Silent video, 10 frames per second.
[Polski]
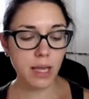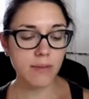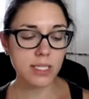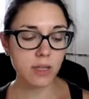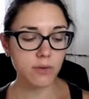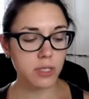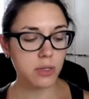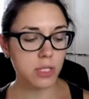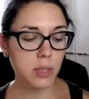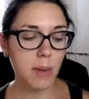Więc to
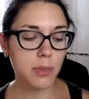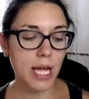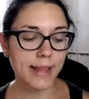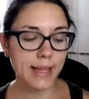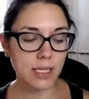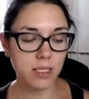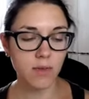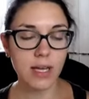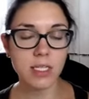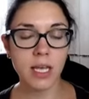wszystko trzeba
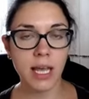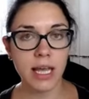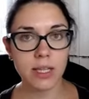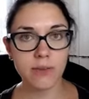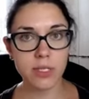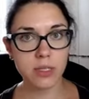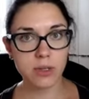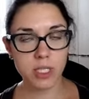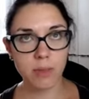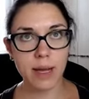przeanalizować, to
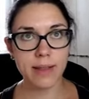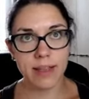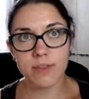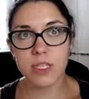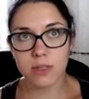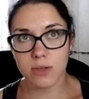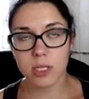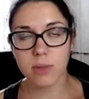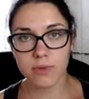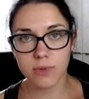wszystko trzeba, na wszystko
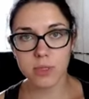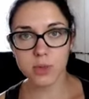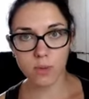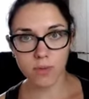trzeba zwrócić